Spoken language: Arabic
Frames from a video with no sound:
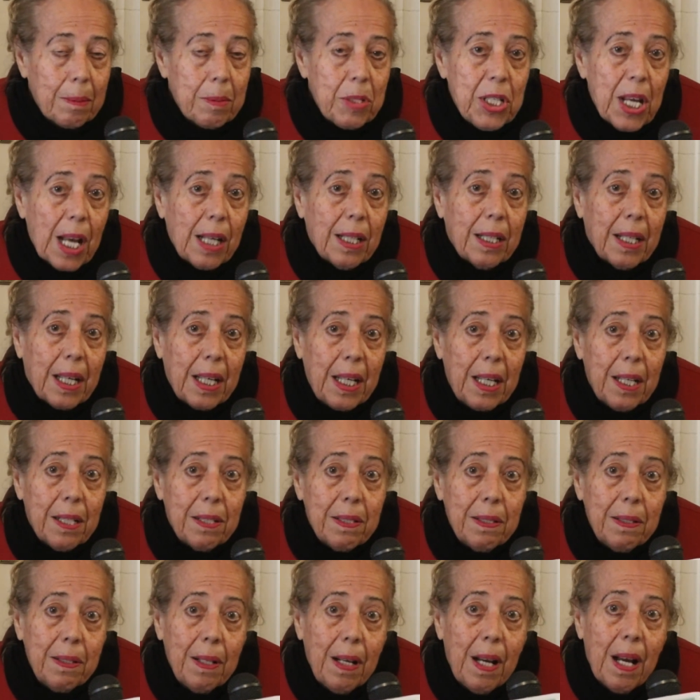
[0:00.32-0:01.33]
مساء
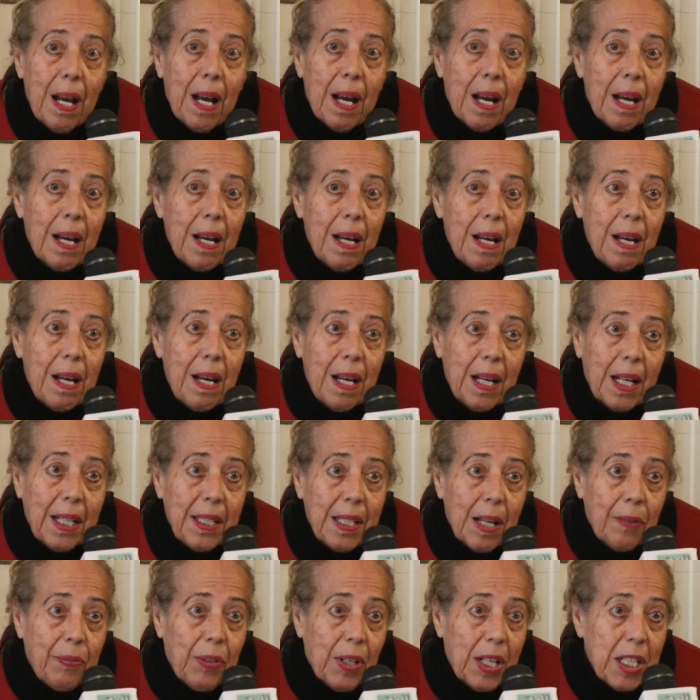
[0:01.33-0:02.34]
الخير آه،
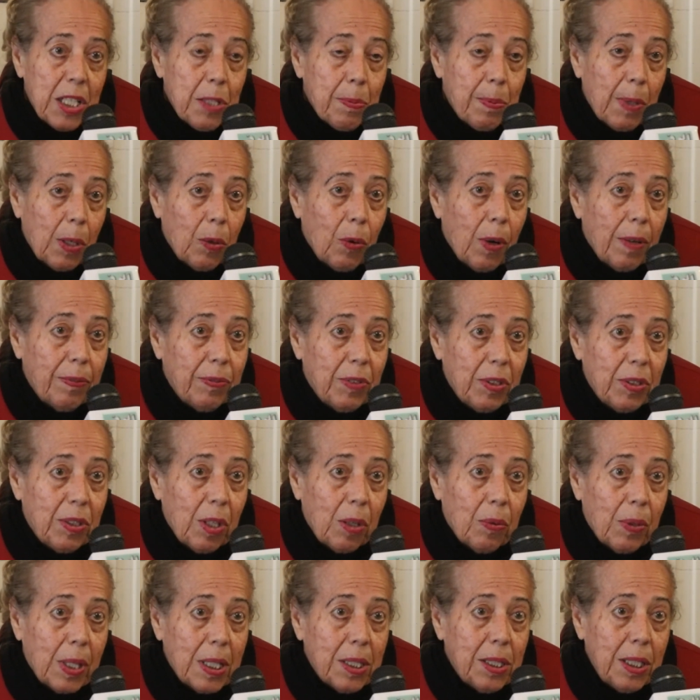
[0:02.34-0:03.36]
احنا في حزب الوفد
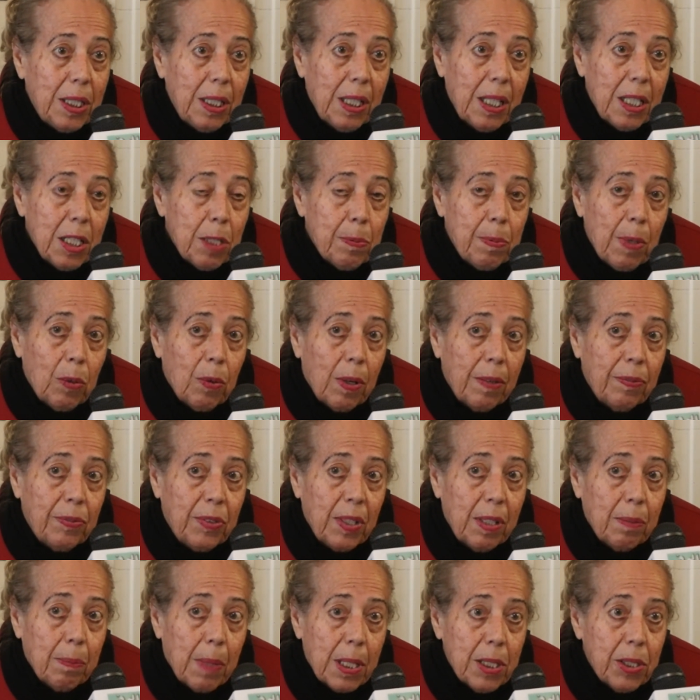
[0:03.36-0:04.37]
دلوقتي حزب
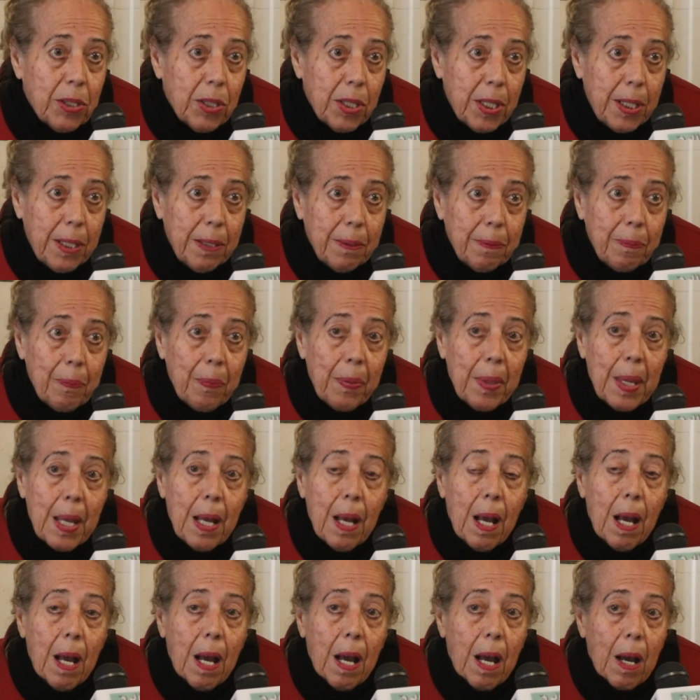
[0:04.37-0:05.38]
الوفد المصري
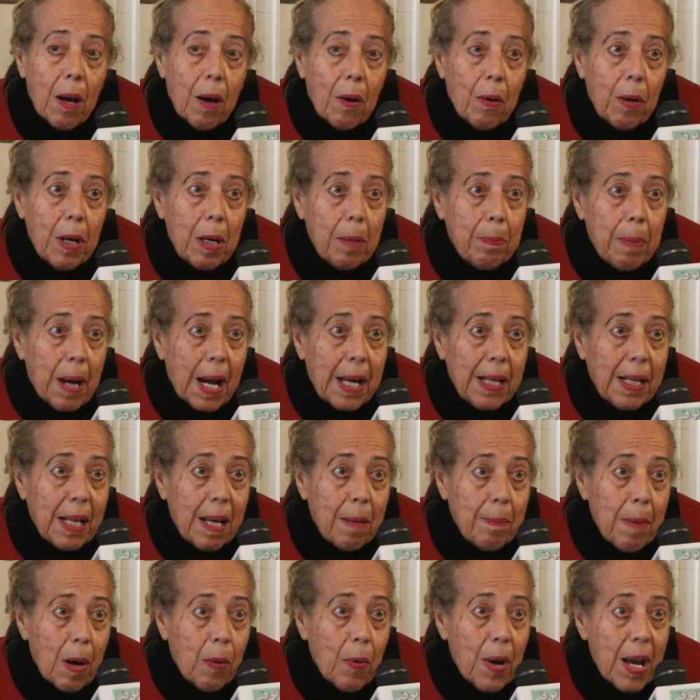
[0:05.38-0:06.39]
آه،
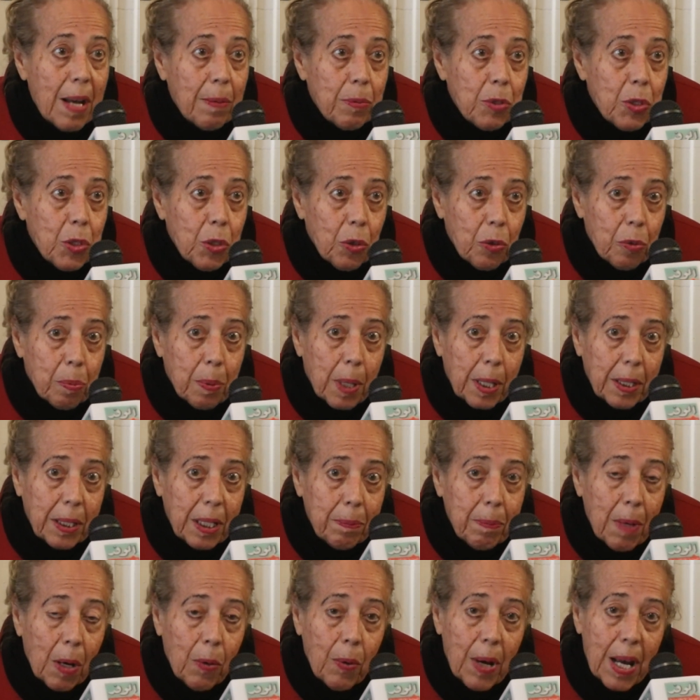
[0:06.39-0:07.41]
انا مواهب
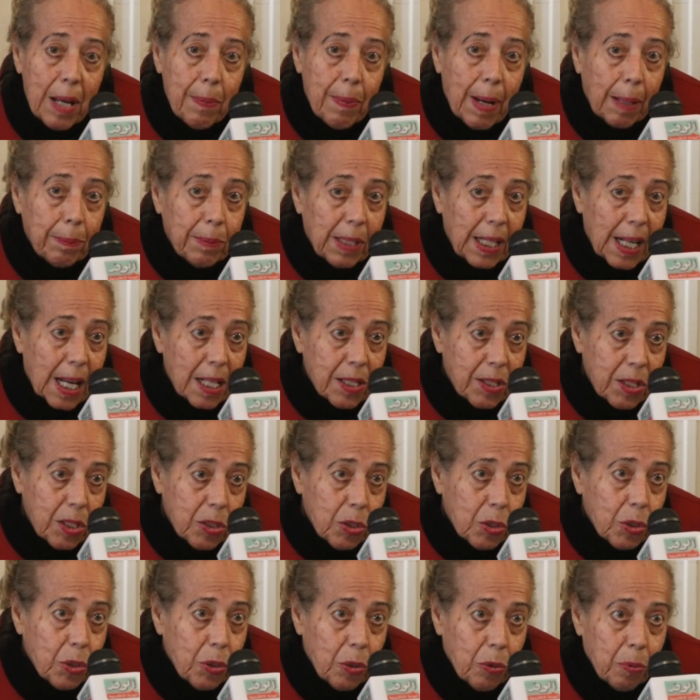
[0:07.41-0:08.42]
الشربجي مواهب عبد
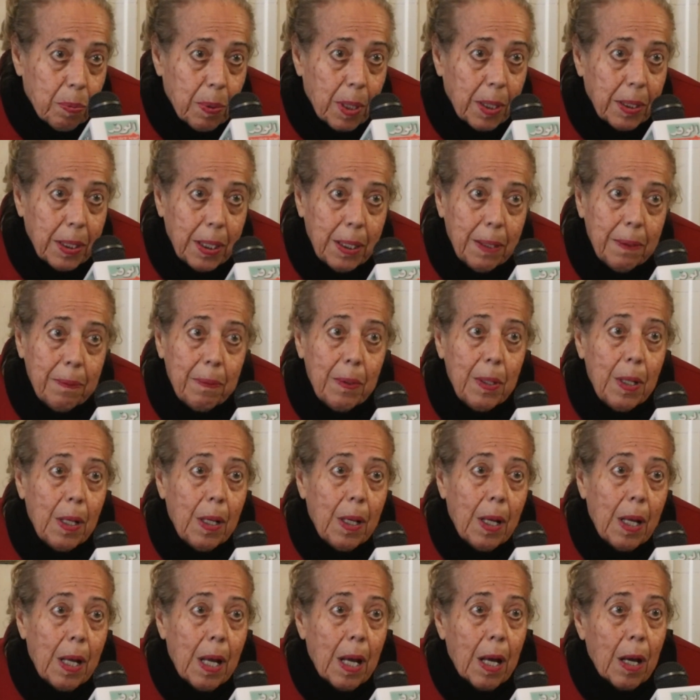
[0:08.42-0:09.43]
العزيز الشربجي
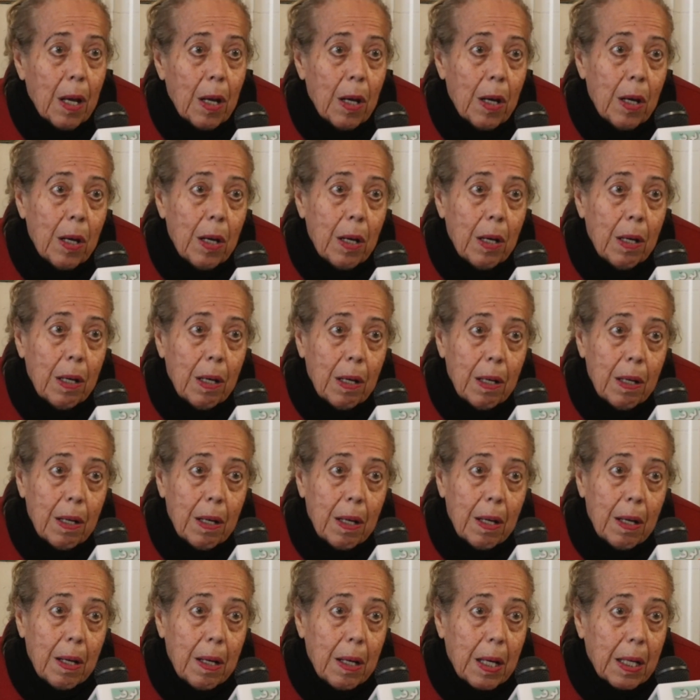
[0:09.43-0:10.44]

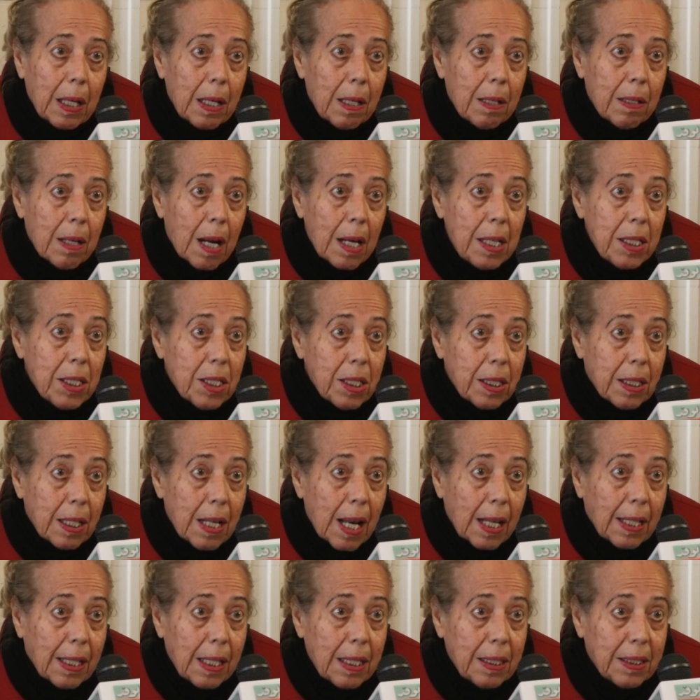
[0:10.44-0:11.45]
آه، رئيسة
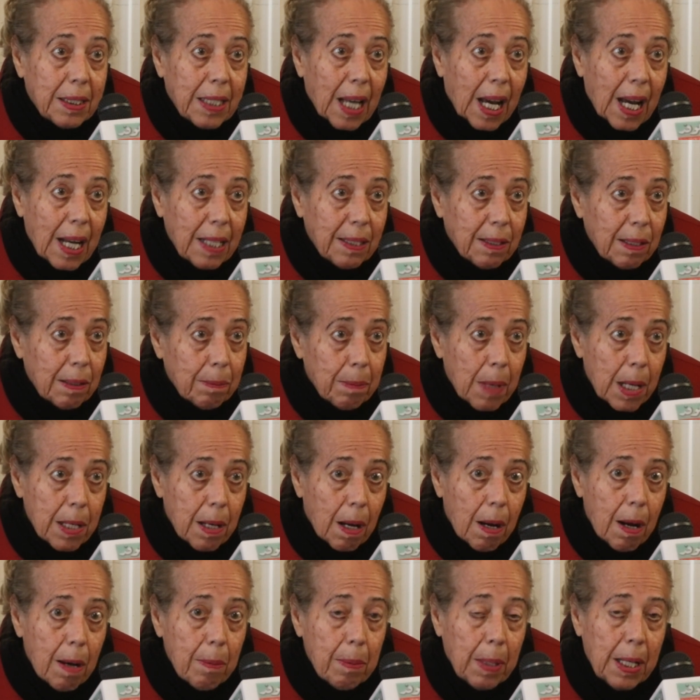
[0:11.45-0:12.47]
اتحاد
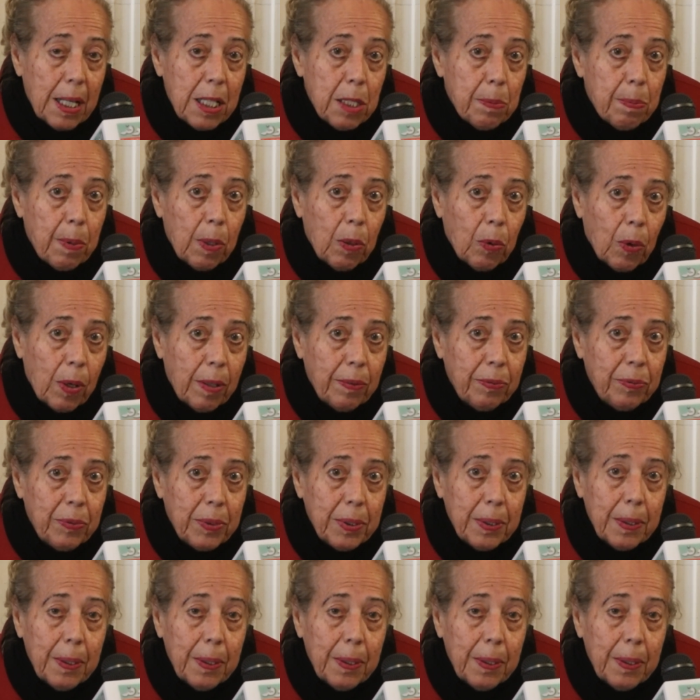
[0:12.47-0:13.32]
المرأة بحزب الوفد